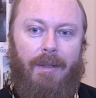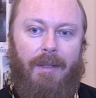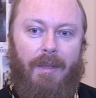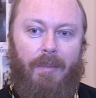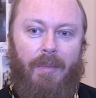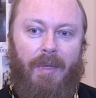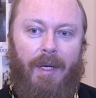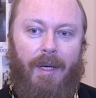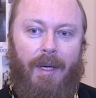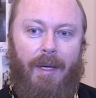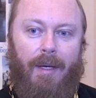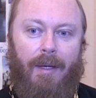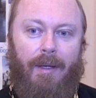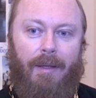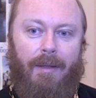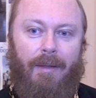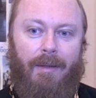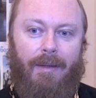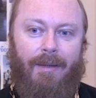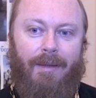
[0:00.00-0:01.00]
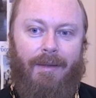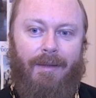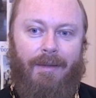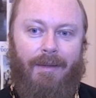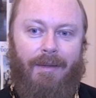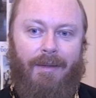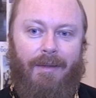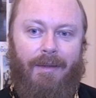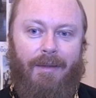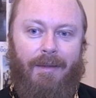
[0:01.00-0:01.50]
Семья,
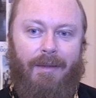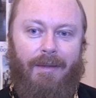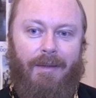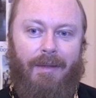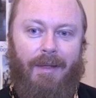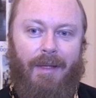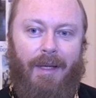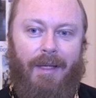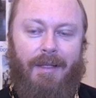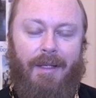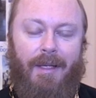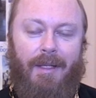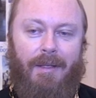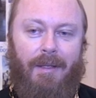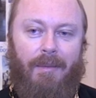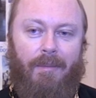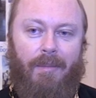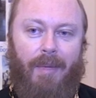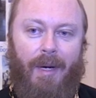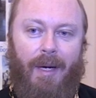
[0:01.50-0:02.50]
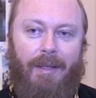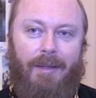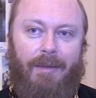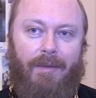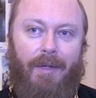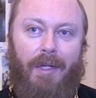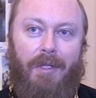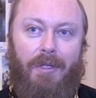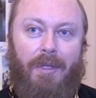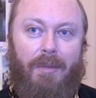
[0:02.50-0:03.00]
если это брать
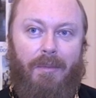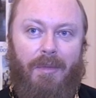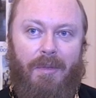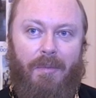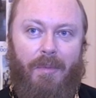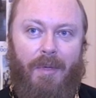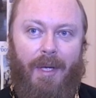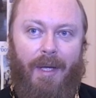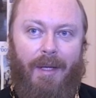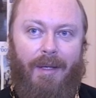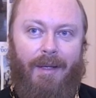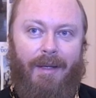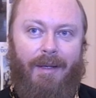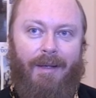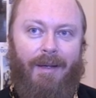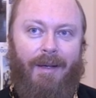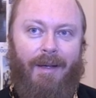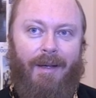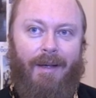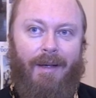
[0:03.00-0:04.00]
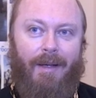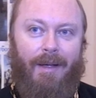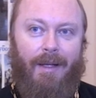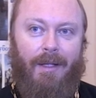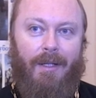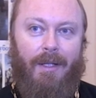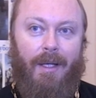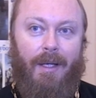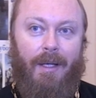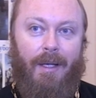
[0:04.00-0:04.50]
в личном измерении,
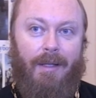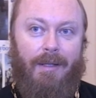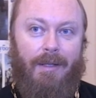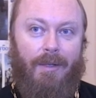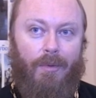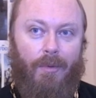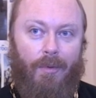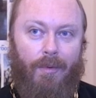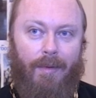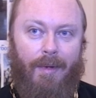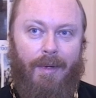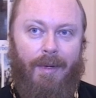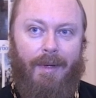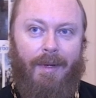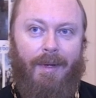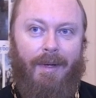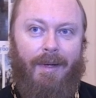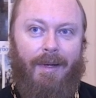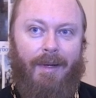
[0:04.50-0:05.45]
это основа,